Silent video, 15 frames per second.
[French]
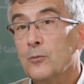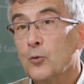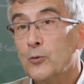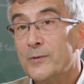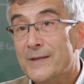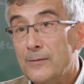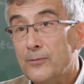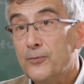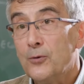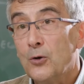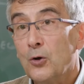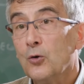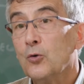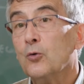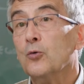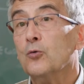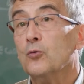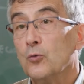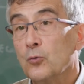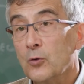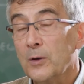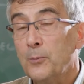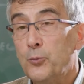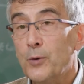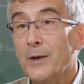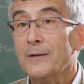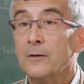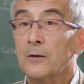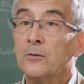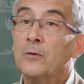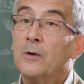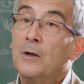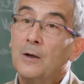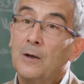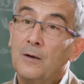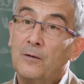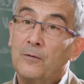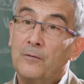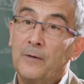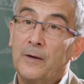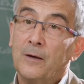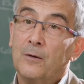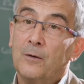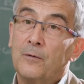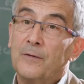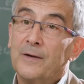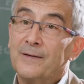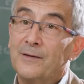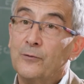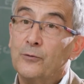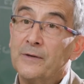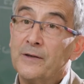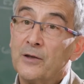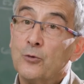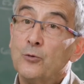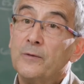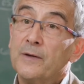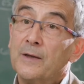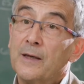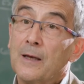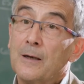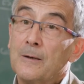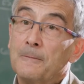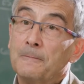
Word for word: aussi fort que ce qu'on aurait pu attendre vers ces usages industriels.